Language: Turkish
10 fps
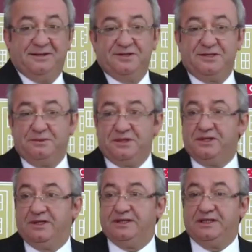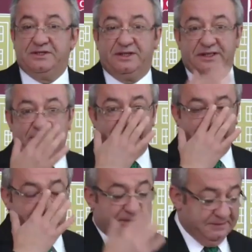Evet, hazır mıyız arkadaşlar?
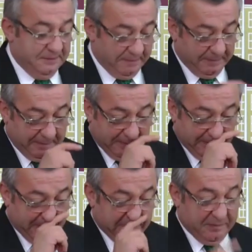Hazırız, buyurun.